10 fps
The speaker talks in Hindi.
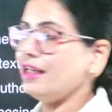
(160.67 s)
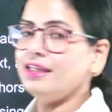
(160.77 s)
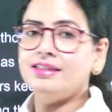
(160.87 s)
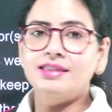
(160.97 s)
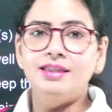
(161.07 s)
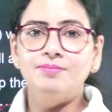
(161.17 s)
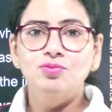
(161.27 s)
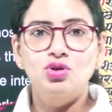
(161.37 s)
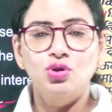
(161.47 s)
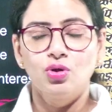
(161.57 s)
एलिट्स की
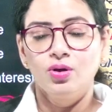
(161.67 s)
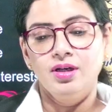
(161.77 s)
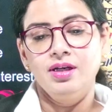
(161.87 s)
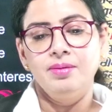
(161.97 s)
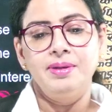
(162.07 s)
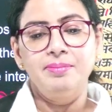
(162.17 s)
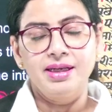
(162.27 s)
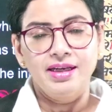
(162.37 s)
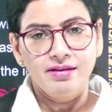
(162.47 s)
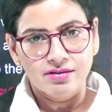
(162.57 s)
तो जो बड़े
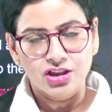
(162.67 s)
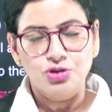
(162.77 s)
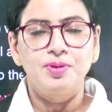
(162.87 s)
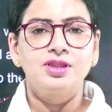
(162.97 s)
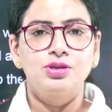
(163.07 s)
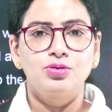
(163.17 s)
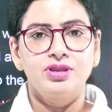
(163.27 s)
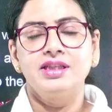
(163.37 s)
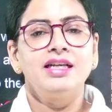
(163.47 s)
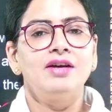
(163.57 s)
बड़े रिच पर्सन होते
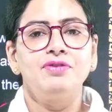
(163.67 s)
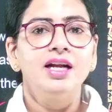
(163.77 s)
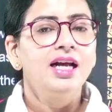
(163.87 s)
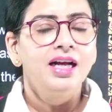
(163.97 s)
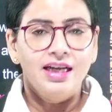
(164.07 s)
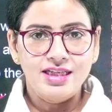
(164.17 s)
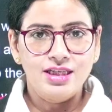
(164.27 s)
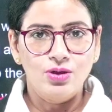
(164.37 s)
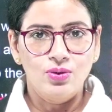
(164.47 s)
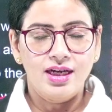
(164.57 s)
थे या फिर राजा
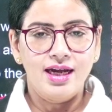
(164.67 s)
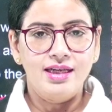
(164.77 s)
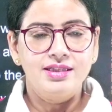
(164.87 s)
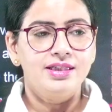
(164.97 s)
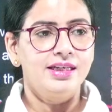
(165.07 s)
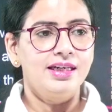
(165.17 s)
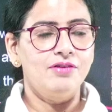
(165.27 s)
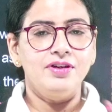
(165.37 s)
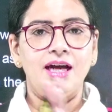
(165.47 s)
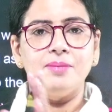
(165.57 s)
लोग लगा लीजिए या
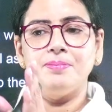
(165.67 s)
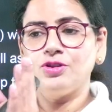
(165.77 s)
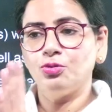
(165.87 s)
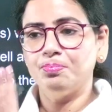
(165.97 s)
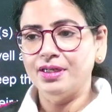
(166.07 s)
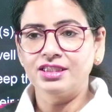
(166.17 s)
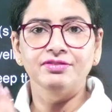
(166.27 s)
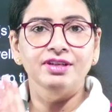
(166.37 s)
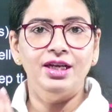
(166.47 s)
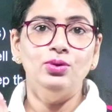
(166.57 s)
फिर आप जो पंडित जी
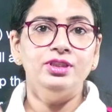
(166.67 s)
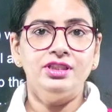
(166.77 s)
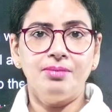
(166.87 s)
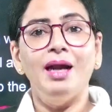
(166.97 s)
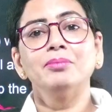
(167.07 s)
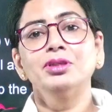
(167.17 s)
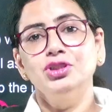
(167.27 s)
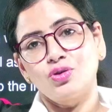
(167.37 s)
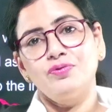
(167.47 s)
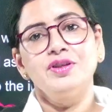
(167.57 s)
वगैरह होते थे ब्राह्मण
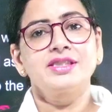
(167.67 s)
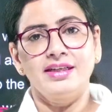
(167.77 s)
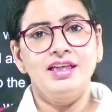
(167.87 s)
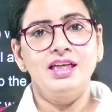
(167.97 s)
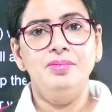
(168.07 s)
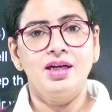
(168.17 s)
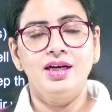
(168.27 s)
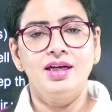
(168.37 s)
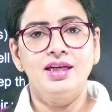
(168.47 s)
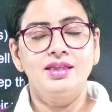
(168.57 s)
जिसको फर्स्ट कैटेगरी में
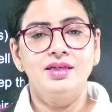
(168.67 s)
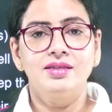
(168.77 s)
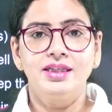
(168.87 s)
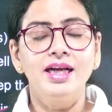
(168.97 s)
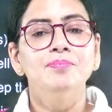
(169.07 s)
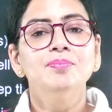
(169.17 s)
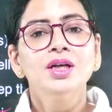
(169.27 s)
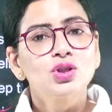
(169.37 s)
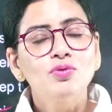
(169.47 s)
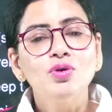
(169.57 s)
रखा गया था ठीक है
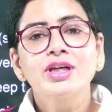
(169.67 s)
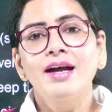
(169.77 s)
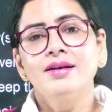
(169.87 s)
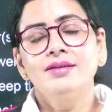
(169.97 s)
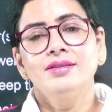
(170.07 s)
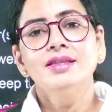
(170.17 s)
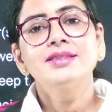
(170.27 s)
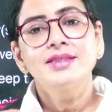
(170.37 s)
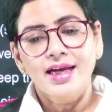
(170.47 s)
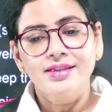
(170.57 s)
तो वो क्या करते थे
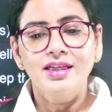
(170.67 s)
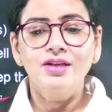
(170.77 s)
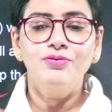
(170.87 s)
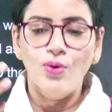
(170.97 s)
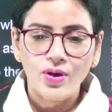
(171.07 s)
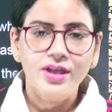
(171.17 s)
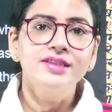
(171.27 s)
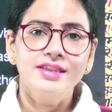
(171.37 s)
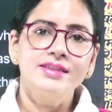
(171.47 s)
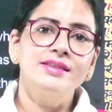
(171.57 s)
ज्यादातर फोकस
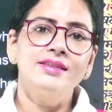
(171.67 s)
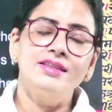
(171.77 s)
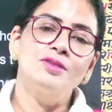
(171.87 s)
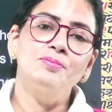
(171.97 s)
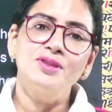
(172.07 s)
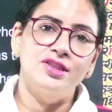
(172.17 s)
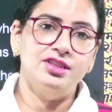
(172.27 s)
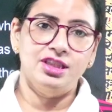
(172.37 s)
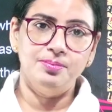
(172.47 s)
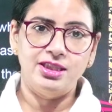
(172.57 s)
करते थे किस पर
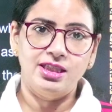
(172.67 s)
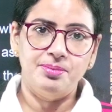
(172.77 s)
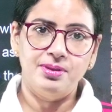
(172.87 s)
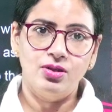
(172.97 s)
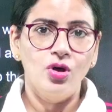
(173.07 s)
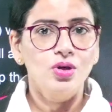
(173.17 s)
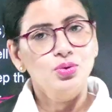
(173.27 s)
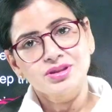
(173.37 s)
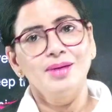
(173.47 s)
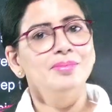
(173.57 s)
संस्कृत भाषा भाषा पर और
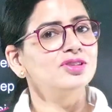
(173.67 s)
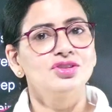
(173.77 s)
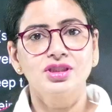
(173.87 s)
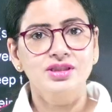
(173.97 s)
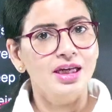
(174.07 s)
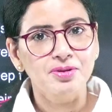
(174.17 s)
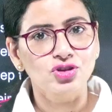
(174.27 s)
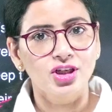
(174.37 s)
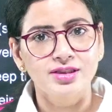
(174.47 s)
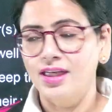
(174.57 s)
उस टाइम में संस्कृत का ही
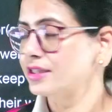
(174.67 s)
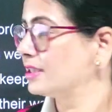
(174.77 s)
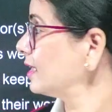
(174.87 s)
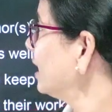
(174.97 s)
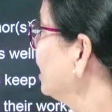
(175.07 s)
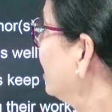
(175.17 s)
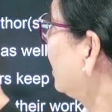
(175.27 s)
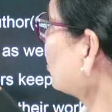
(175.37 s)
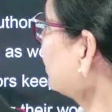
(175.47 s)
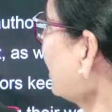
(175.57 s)
प्रचलन था ठीक है
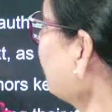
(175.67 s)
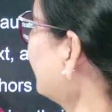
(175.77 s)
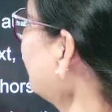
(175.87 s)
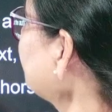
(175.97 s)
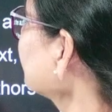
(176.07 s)
तो यहाँ पर